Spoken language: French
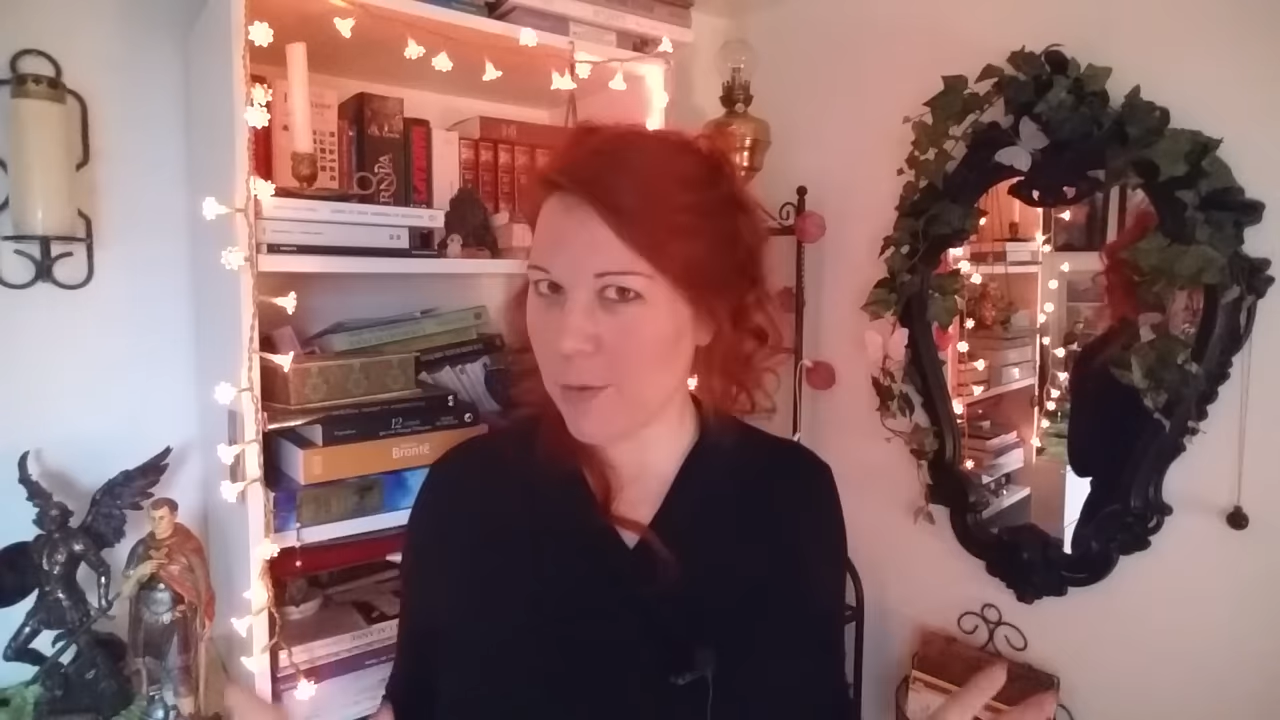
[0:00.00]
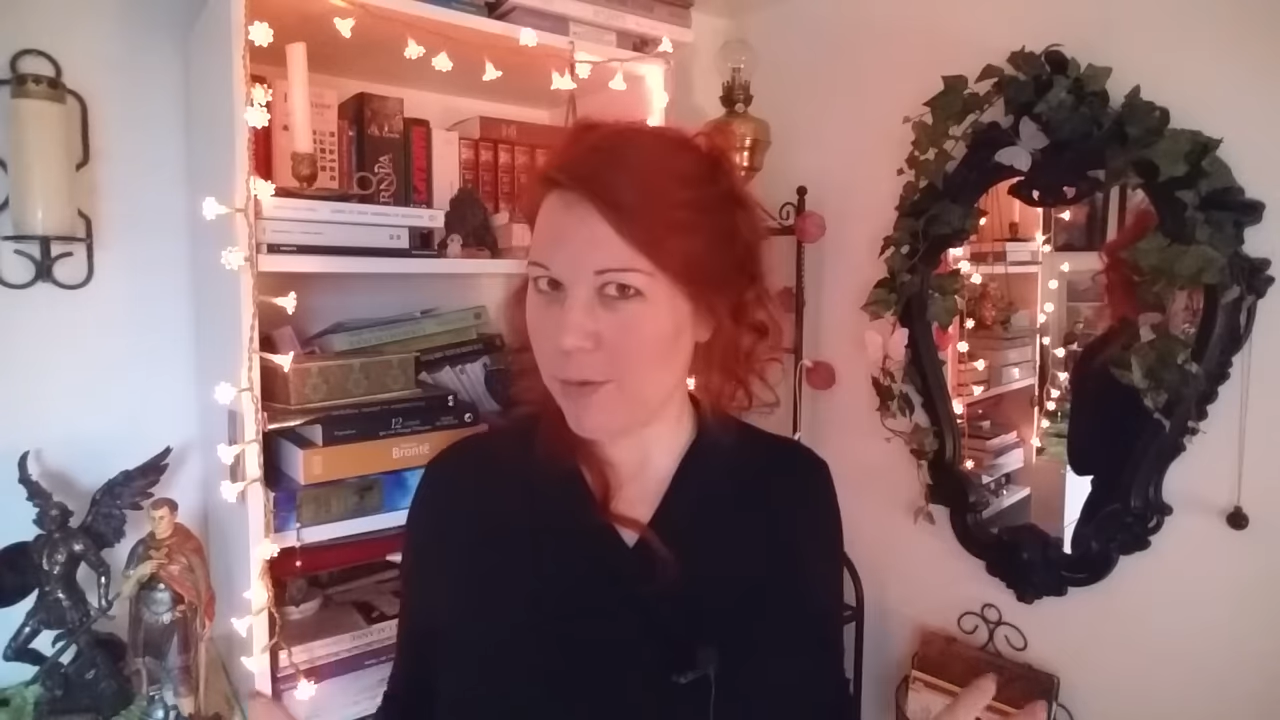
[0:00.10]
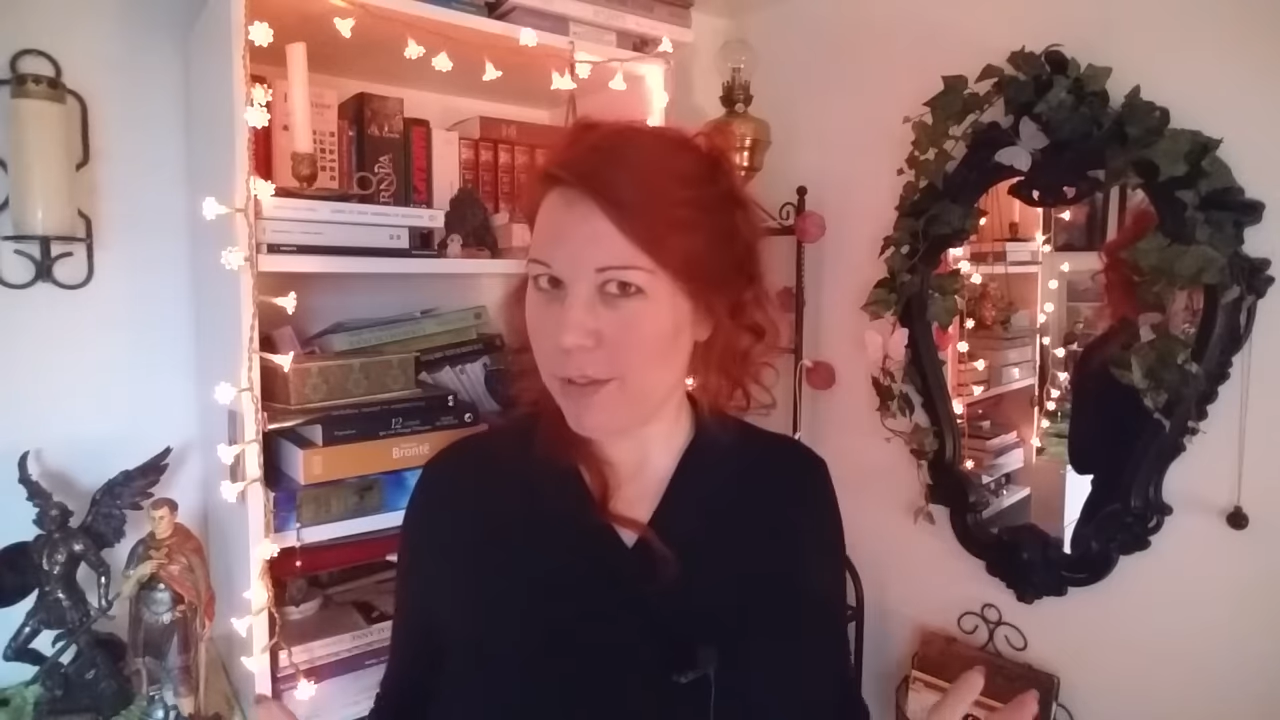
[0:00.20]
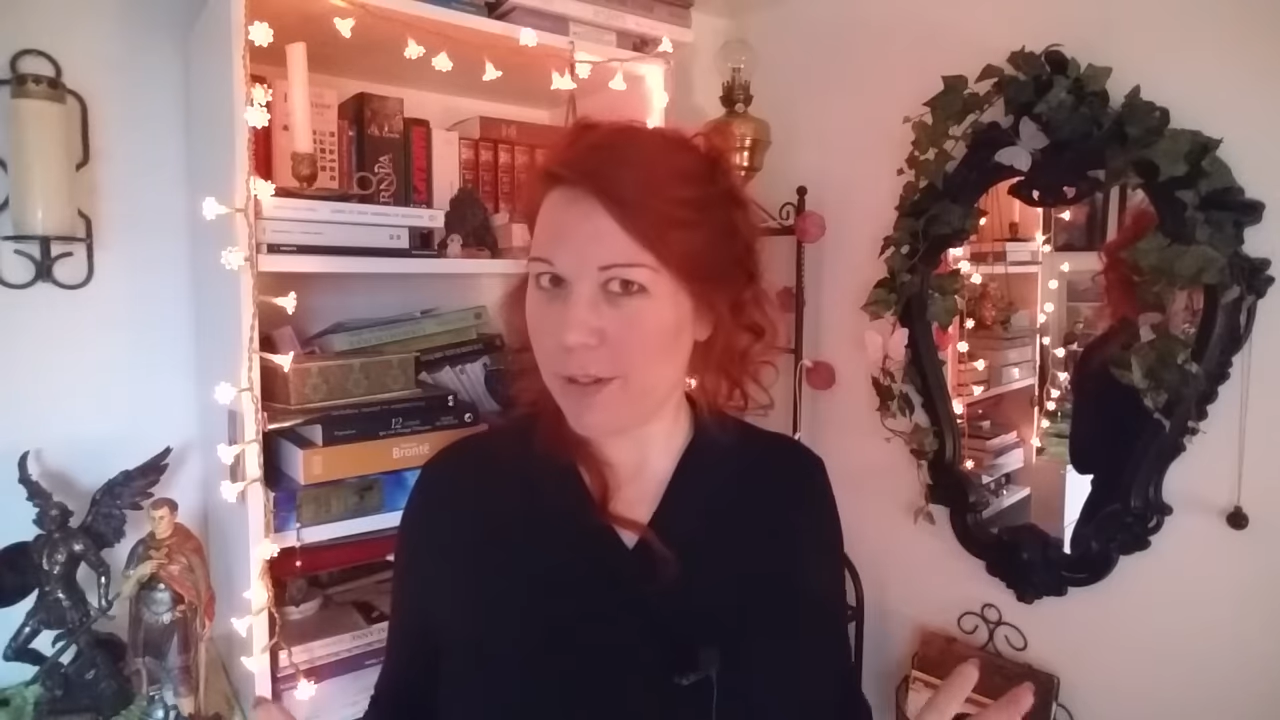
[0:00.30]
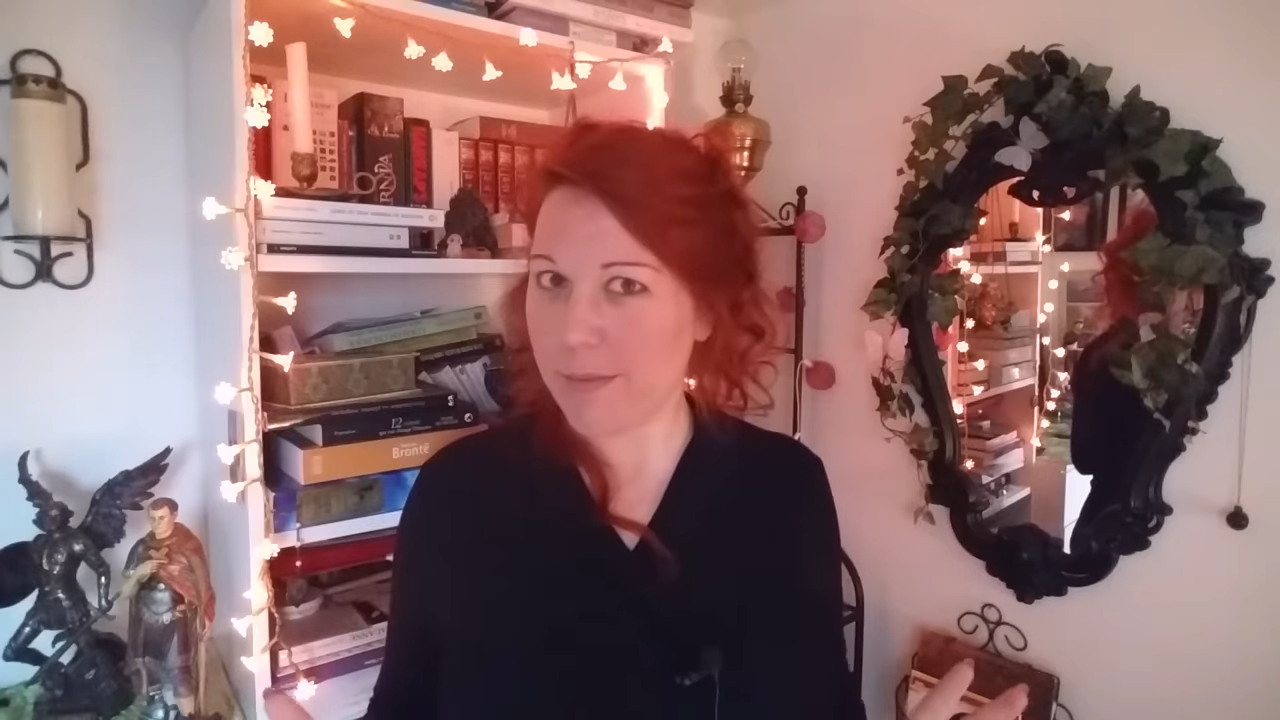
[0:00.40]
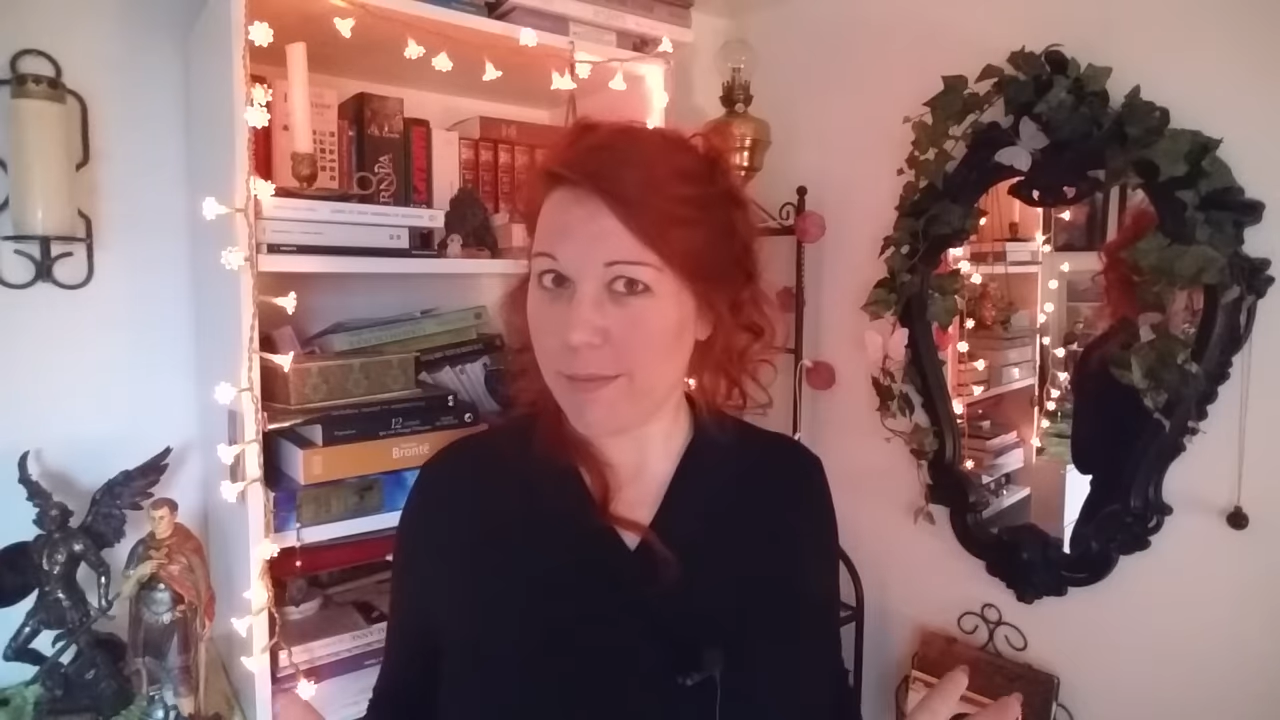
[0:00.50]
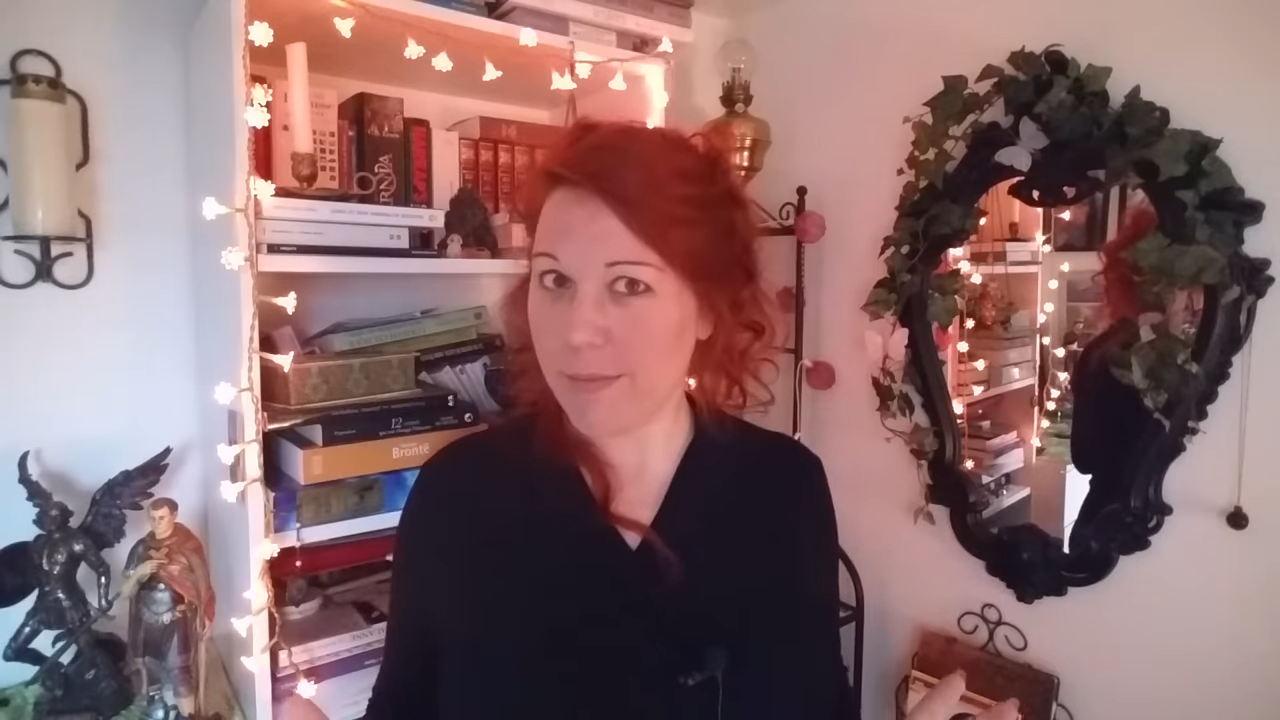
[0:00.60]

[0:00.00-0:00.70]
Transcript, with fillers: compte